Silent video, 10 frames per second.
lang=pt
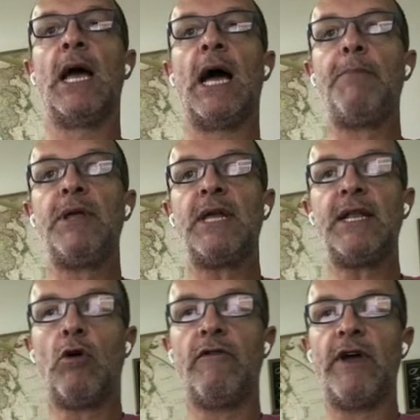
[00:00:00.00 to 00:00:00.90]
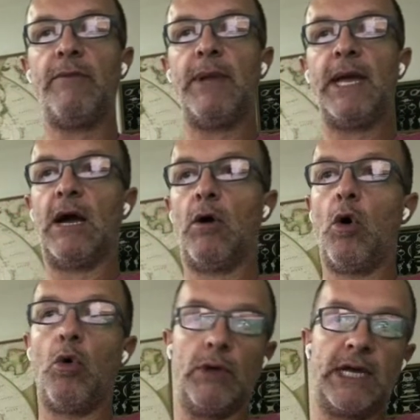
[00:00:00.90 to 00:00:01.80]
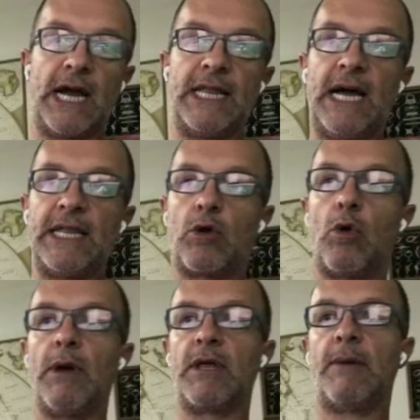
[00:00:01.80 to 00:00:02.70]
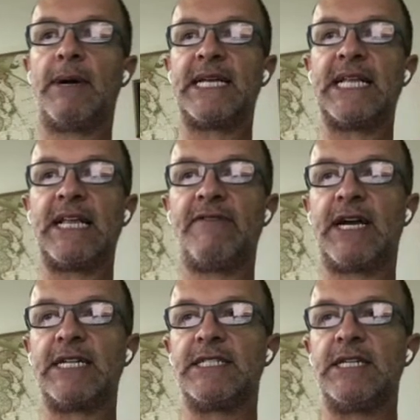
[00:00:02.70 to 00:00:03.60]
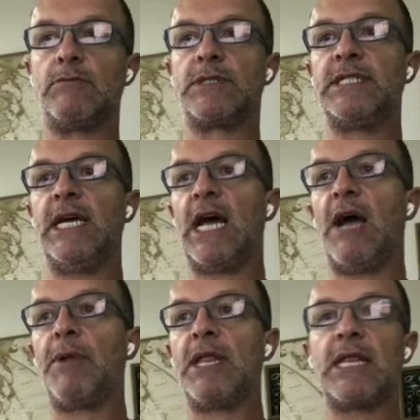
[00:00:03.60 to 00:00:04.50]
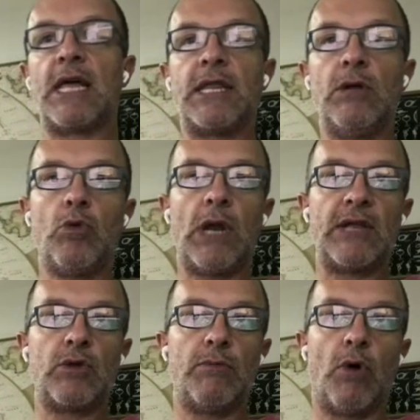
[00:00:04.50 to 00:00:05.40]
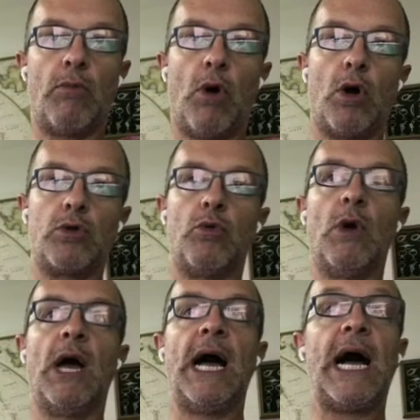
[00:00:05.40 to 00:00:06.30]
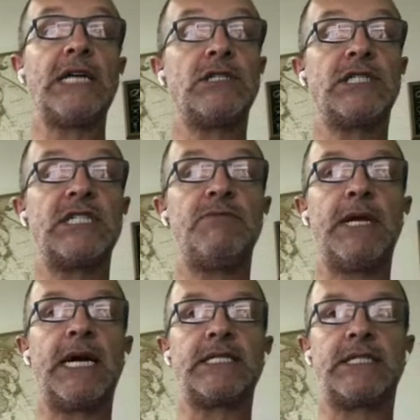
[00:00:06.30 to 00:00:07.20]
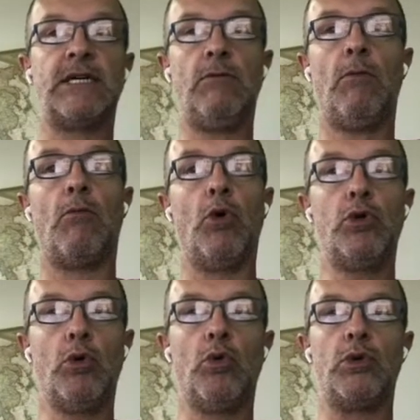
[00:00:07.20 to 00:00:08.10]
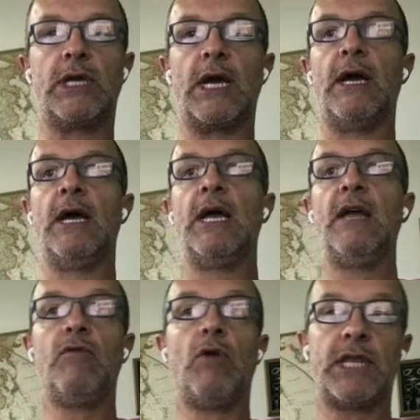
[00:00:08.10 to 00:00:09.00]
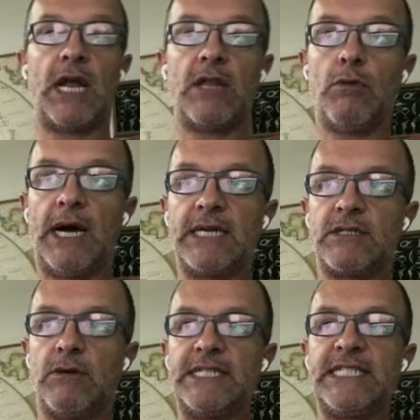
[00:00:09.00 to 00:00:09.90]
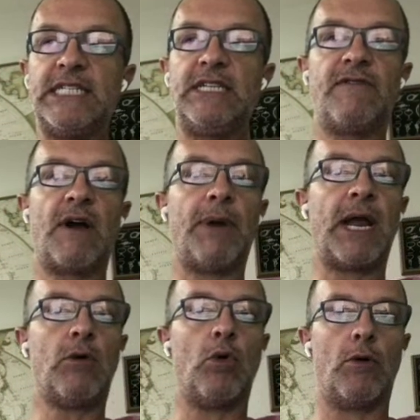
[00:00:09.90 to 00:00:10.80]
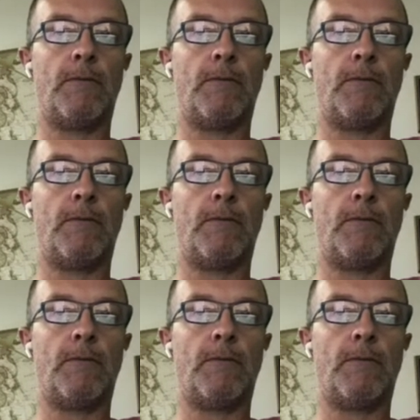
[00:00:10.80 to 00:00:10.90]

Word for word: Apesar da cor vermelha, ou encarnada, como é chamada na navegação, ser a representação do lado de bombordo, acho essa explicação muito lúdica e vou atrás de uma razão mais científica para a cor.